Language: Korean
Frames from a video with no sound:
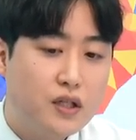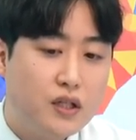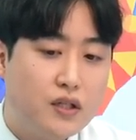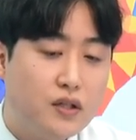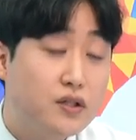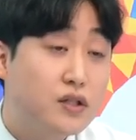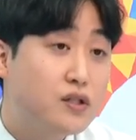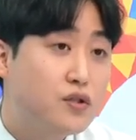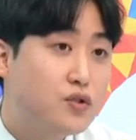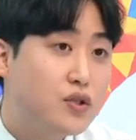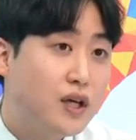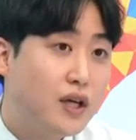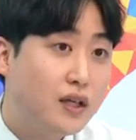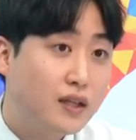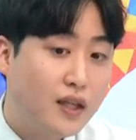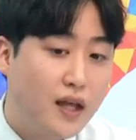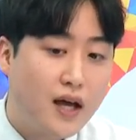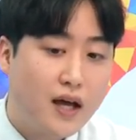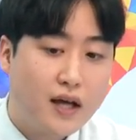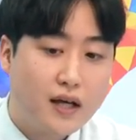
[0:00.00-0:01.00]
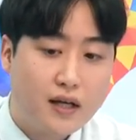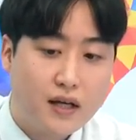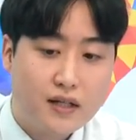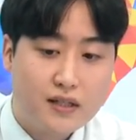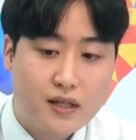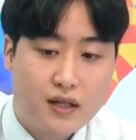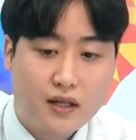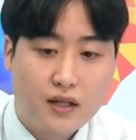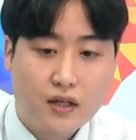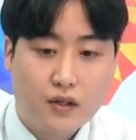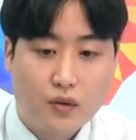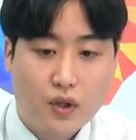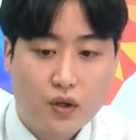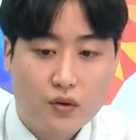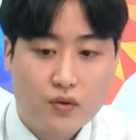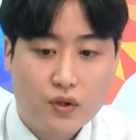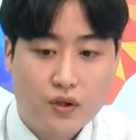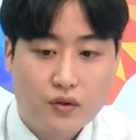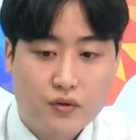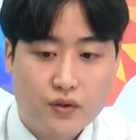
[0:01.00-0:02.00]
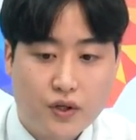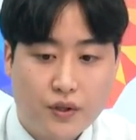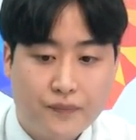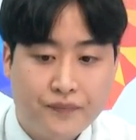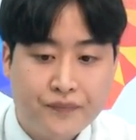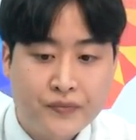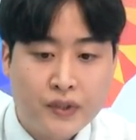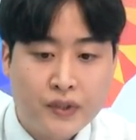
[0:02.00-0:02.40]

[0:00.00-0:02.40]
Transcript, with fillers: 이어질 수 있겠다 아, 생각이 되고 있고요.